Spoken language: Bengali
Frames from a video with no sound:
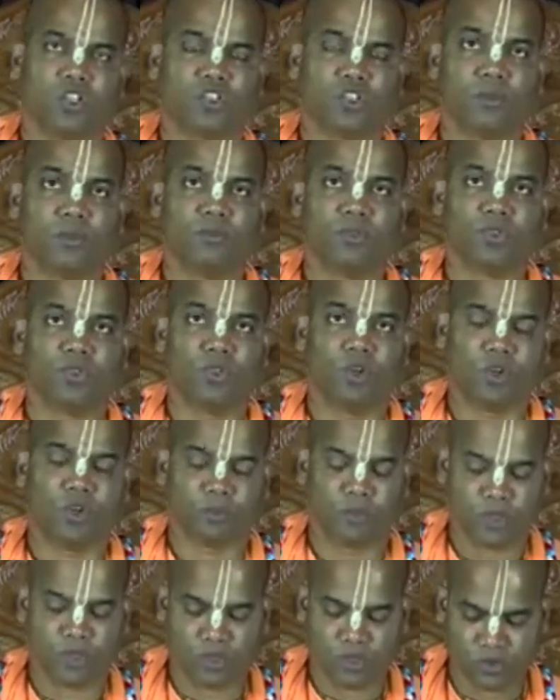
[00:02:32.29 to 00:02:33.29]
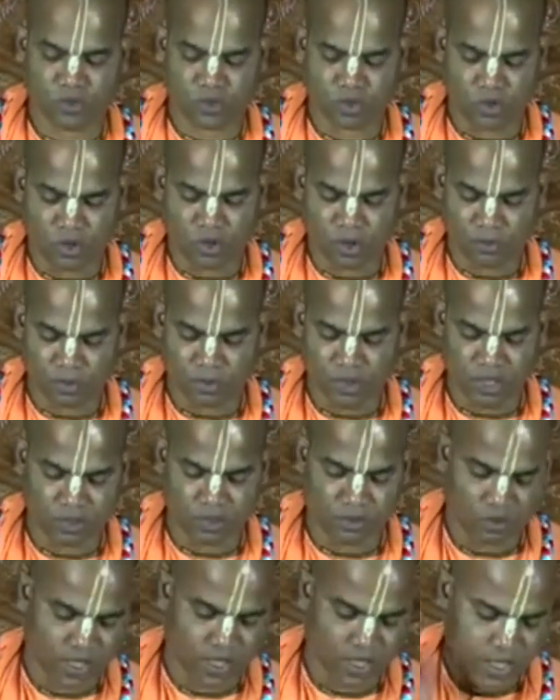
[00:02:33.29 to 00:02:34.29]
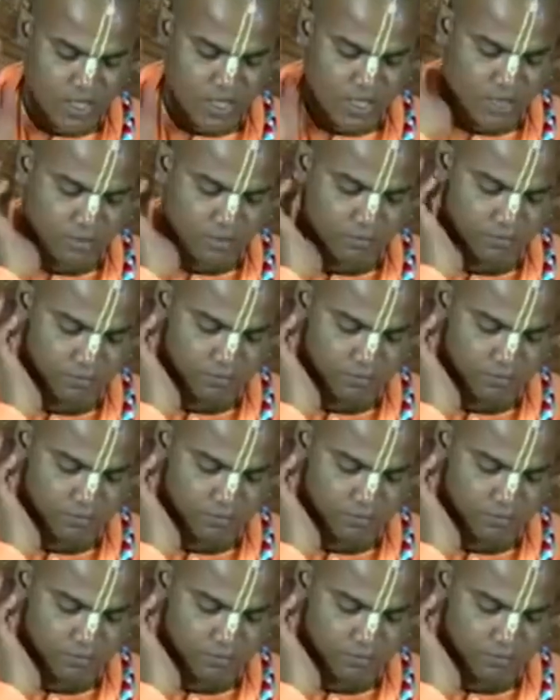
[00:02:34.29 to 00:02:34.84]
অষ্টম শ্লোক পর্যন্ত কমপ্লিট করেছি